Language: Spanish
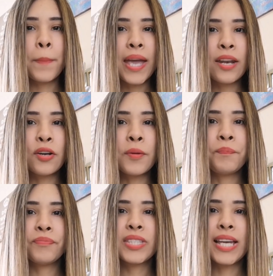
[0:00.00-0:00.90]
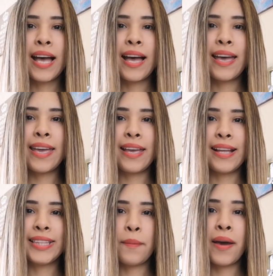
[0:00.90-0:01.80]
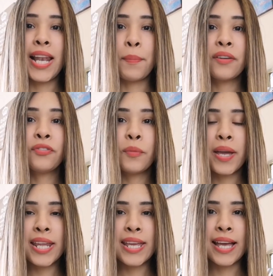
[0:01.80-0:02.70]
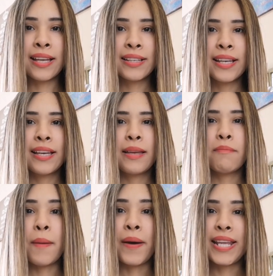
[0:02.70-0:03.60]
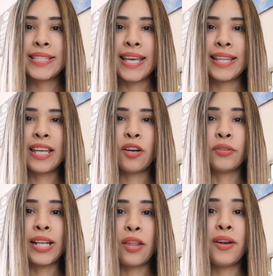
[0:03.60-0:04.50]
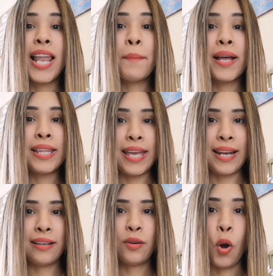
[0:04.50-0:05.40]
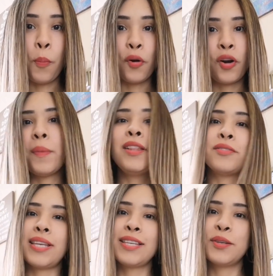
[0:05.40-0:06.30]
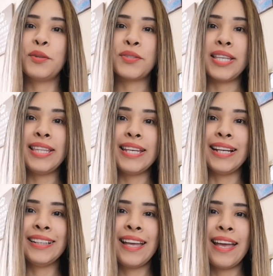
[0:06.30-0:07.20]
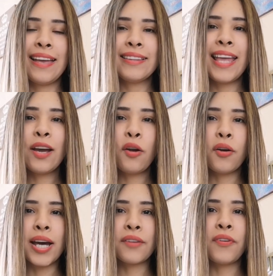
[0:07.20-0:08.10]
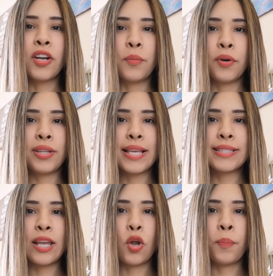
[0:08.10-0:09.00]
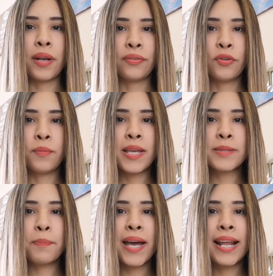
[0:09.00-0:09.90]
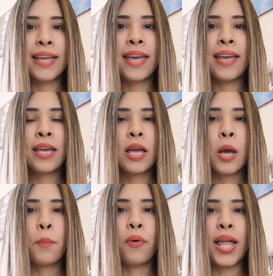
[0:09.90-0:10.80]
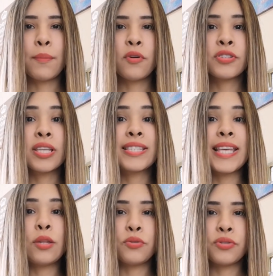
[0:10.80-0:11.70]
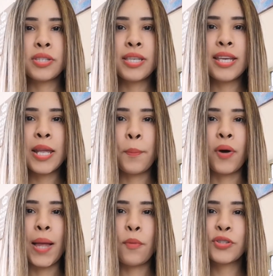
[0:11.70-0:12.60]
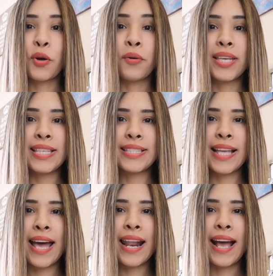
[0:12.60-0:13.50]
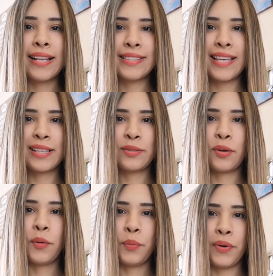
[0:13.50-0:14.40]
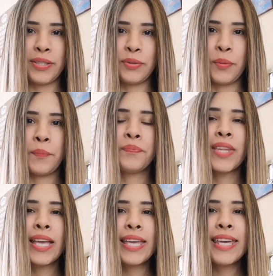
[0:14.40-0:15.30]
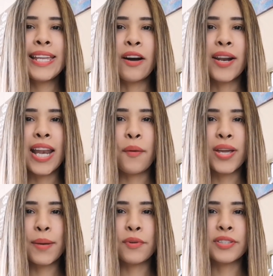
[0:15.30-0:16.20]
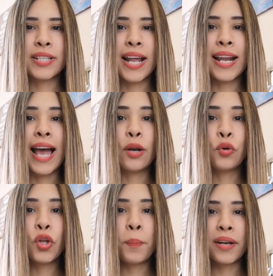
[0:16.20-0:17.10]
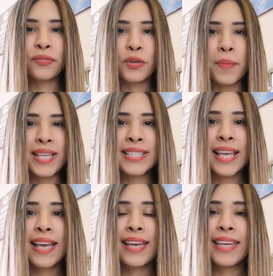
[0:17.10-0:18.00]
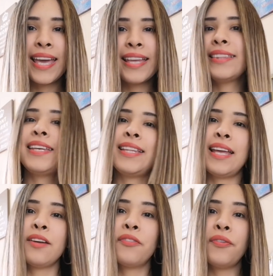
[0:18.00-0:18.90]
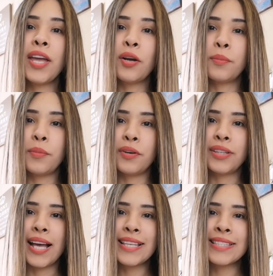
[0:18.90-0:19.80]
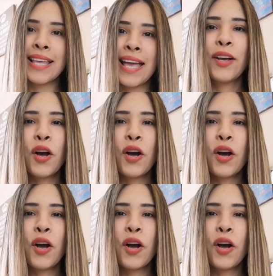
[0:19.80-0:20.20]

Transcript: Pero ya en el tema de la perfumería, me parece que han encontrado la manera, o por lo menos eso nos indican, de colocar feromonas en los perfumes para que podamos seducir, podamos conquistar al sexo opuesto. Y ahora les voy a mostrar algunos perfumes que tienen feromonas.